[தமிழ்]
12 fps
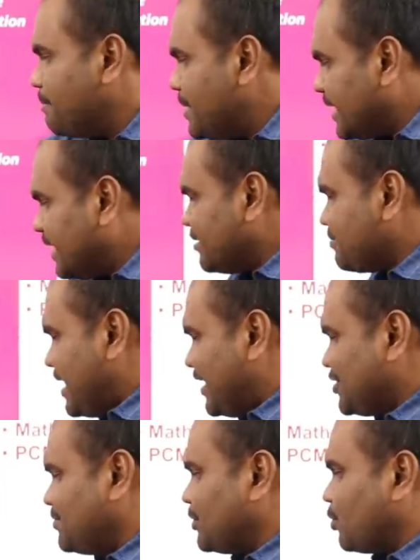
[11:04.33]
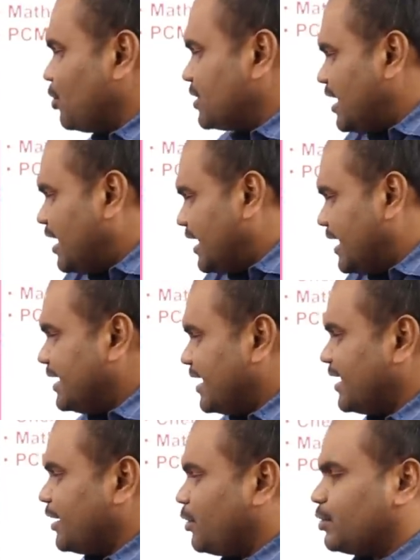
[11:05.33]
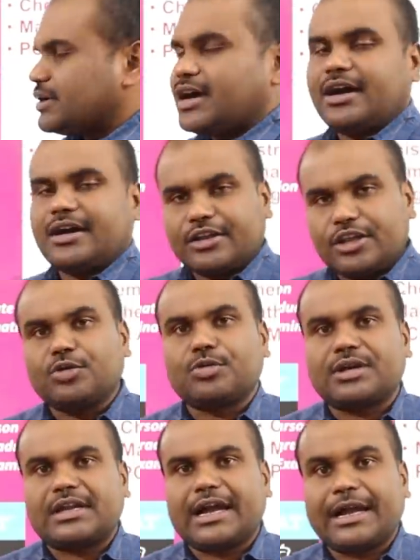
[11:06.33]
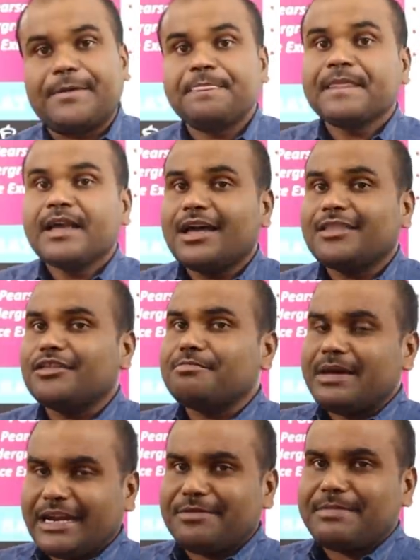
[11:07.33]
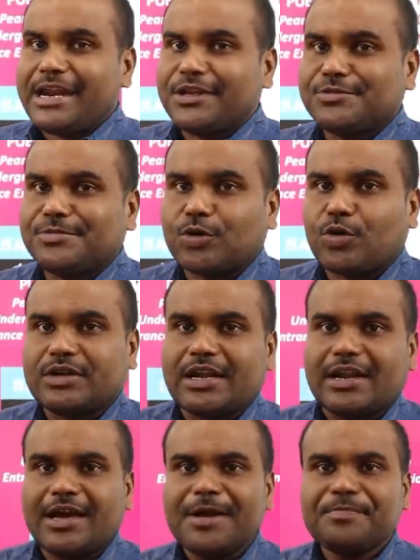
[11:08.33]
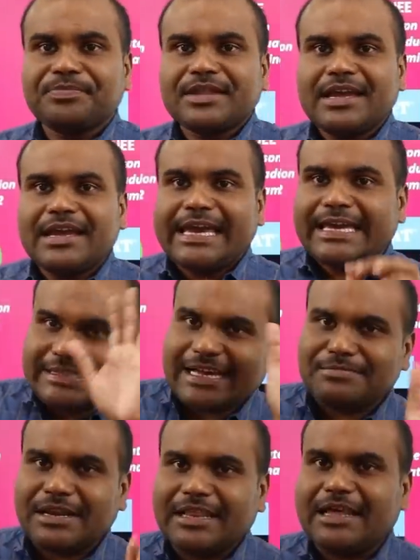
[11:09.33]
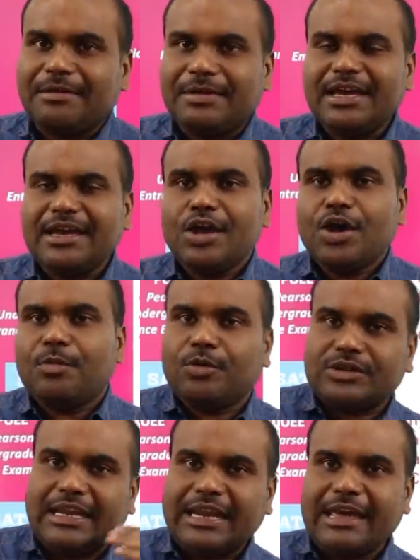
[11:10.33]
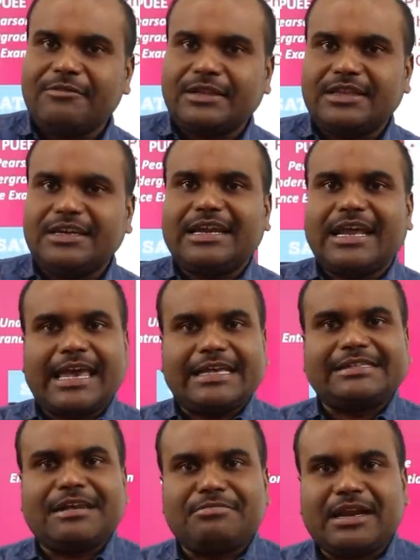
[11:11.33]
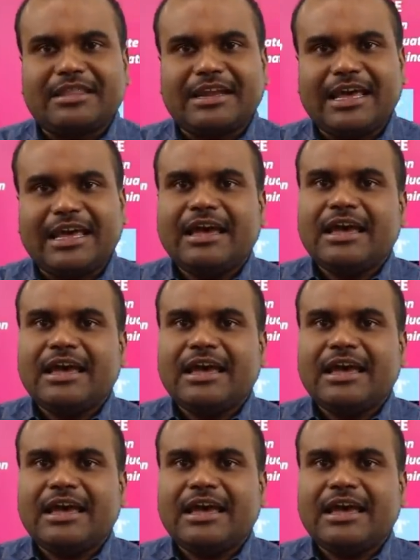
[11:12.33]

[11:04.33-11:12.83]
மெரிட் மேனேஜ்மெண்ட் கோட்டா என்ஆர்ஐ கோட்டாங்கிறதையும் கொடுக்குறாங்க அதாவது மெரிட் மேனேஜ்மெண்ட் கோட்டான்னா எக்ஸாம் எழுதாமல் முதல்லையே வந்து நாங்கள் எக்ஸாம் எழுதலை